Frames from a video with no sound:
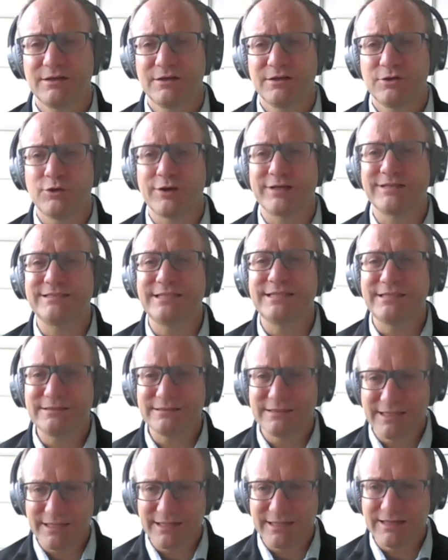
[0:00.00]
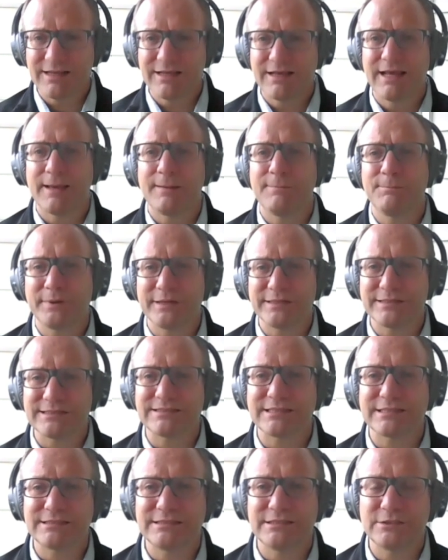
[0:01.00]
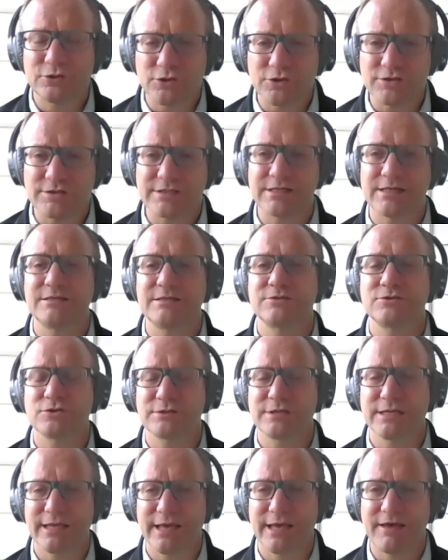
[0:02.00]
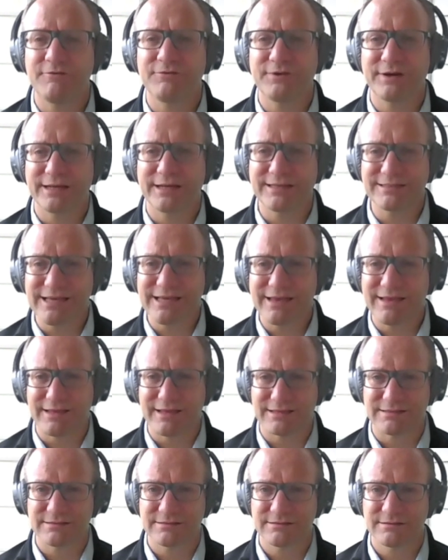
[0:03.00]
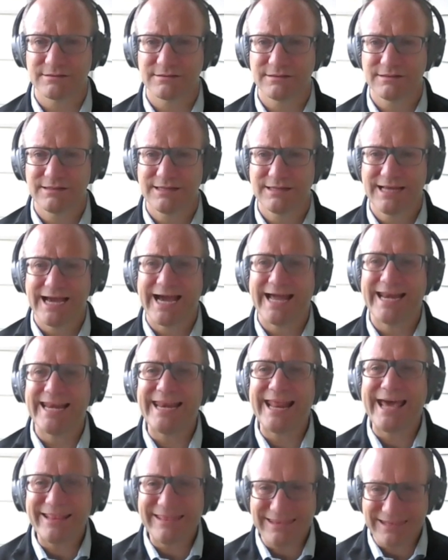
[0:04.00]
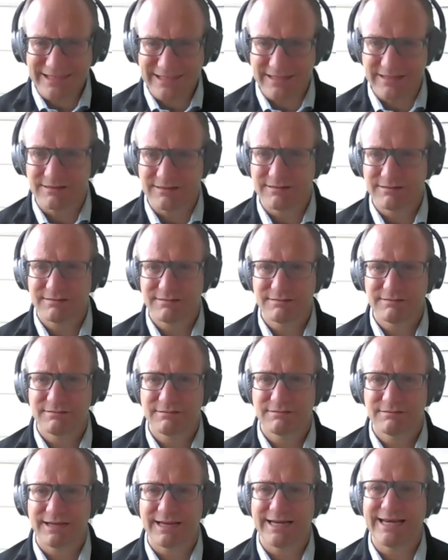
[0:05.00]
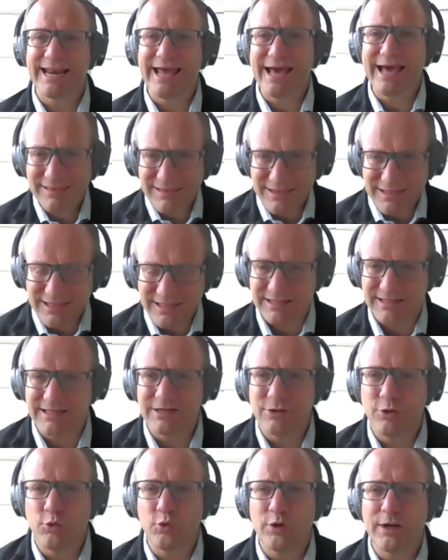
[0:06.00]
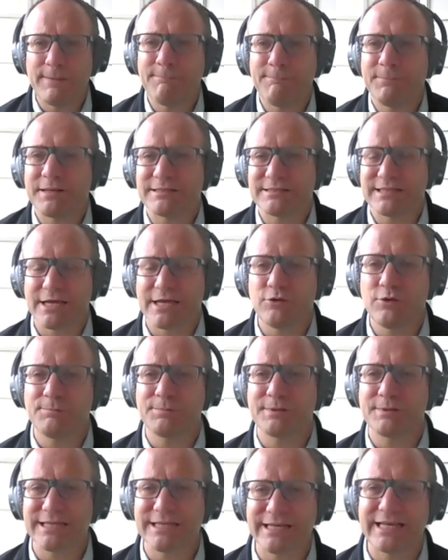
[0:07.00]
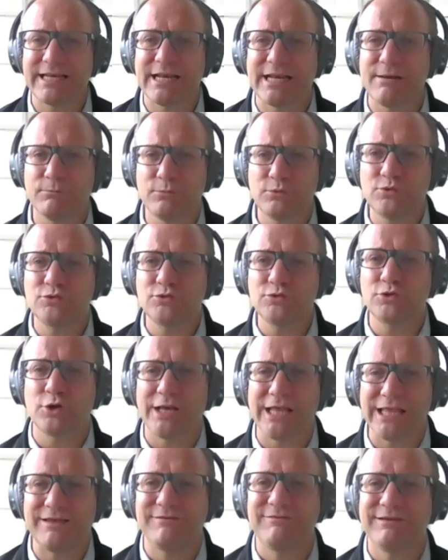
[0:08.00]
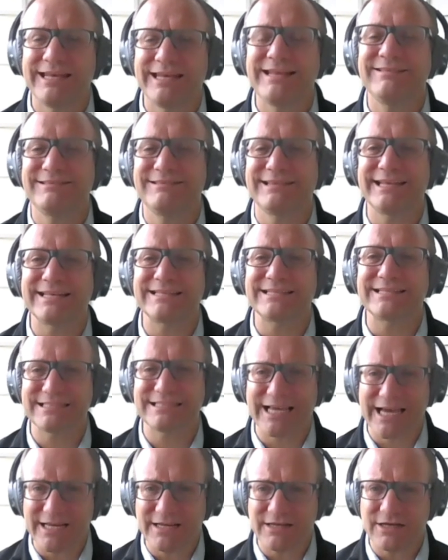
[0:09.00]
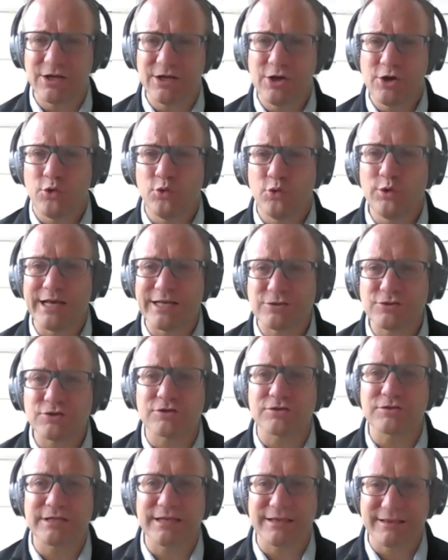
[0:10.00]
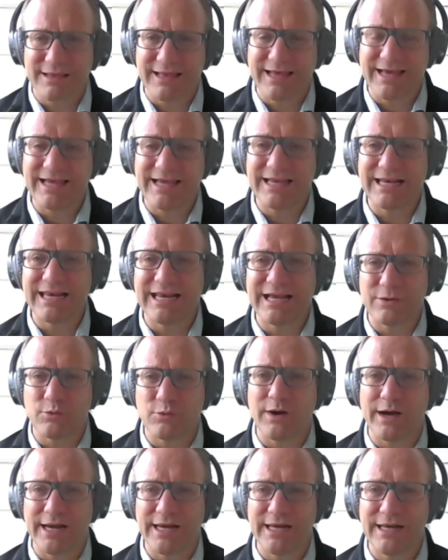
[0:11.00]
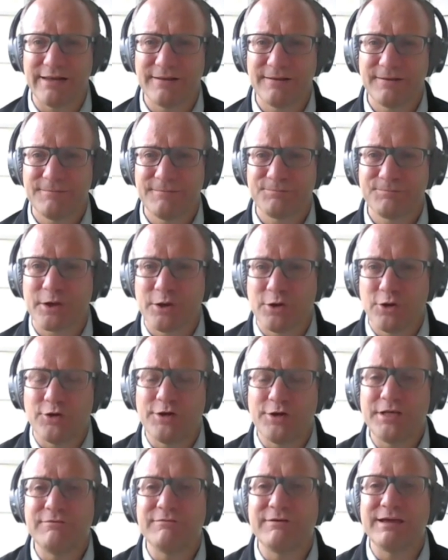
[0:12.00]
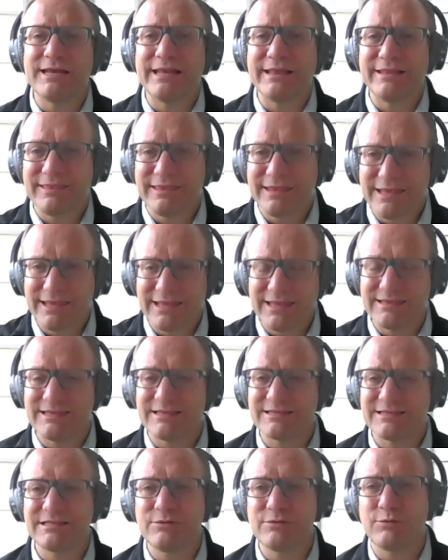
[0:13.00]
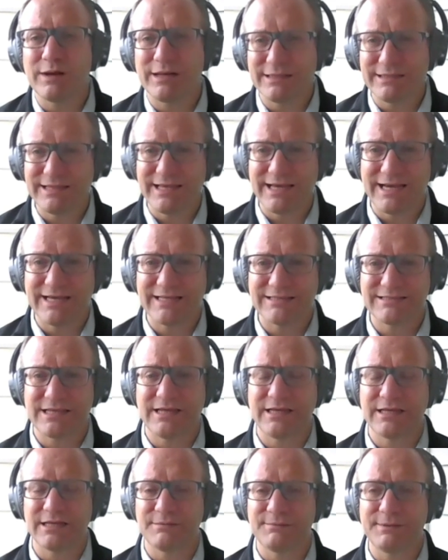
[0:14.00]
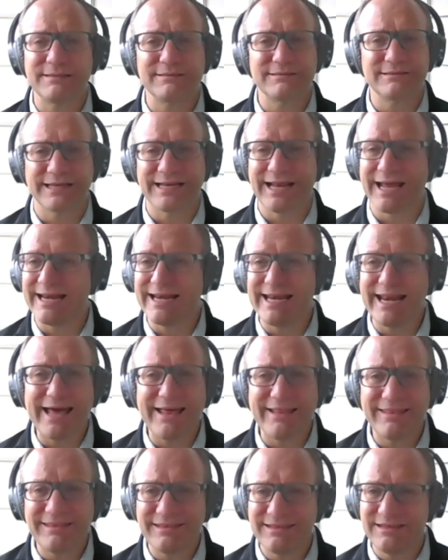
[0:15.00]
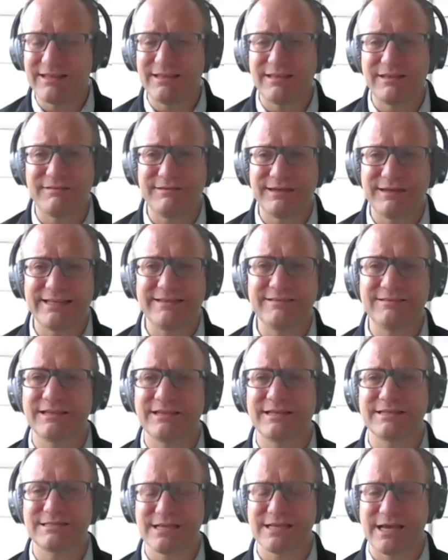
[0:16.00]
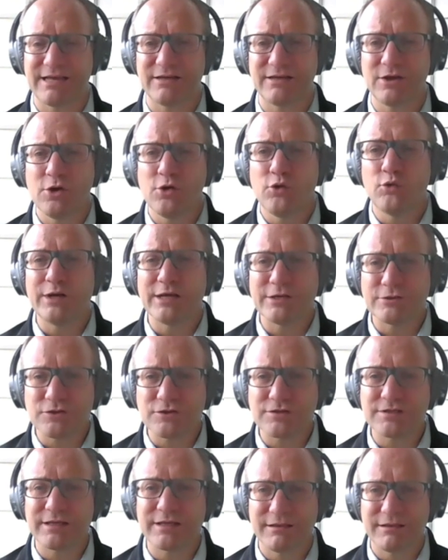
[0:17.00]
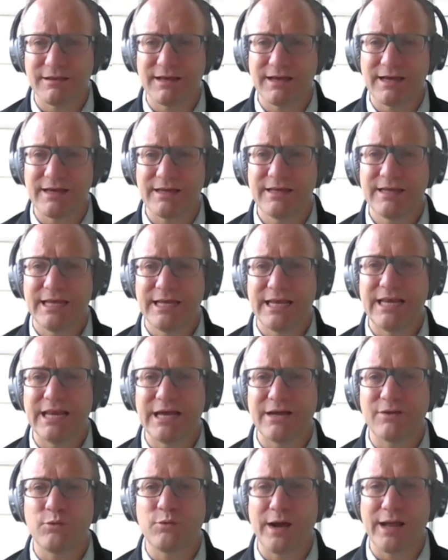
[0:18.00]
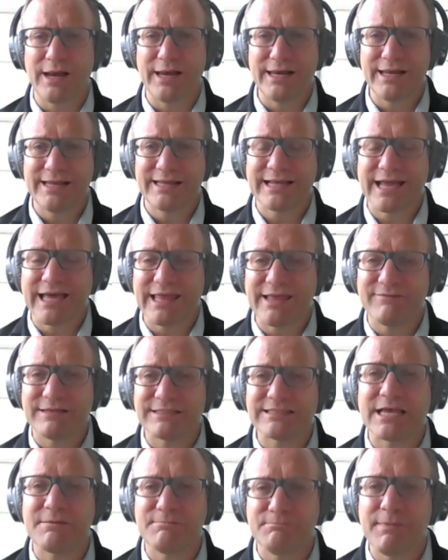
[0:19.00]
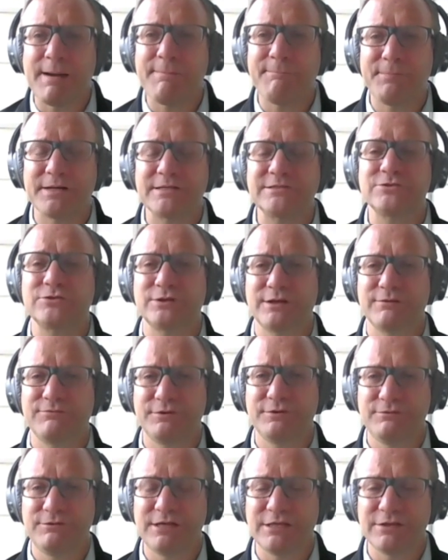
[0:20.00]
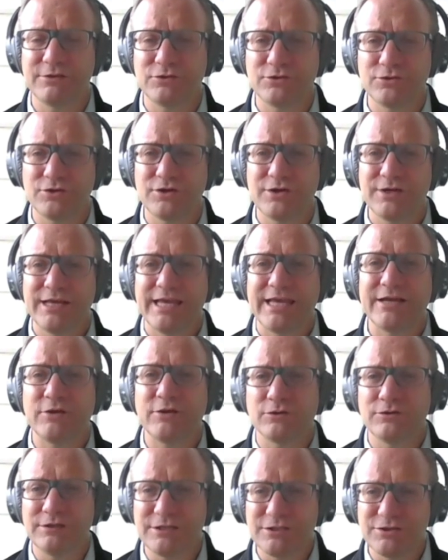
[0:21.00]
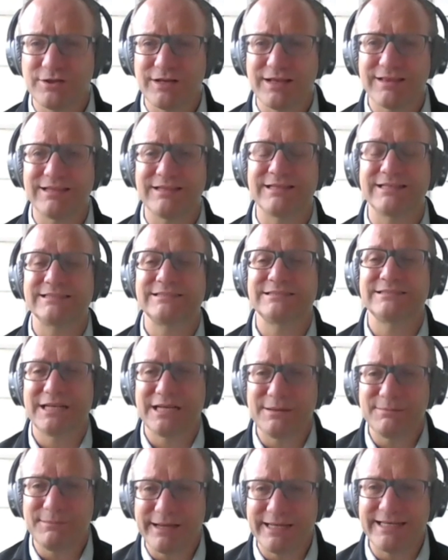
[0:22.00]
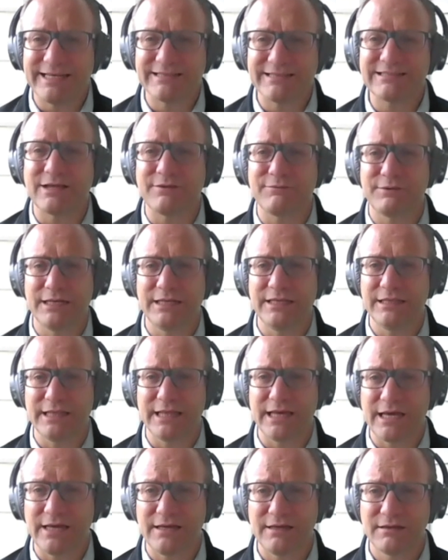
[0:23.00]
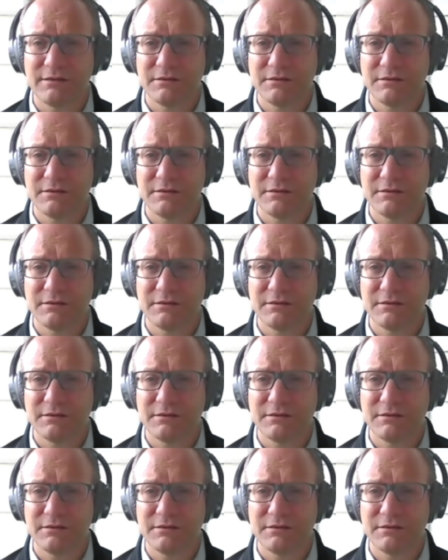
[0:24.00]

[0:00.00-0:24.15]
no existen empresas exitosas en sociedades fracasadas. A nadie, a nadie, a ningún empresario o empresaria en el mundo le debiera interesar una sociedad en la cual los niveles de desigualdad se incrementan. A nadie le debiera interesar una sociedad en la cual cada vez hay más personas viviendo en condiciones de extrema inestabilidad,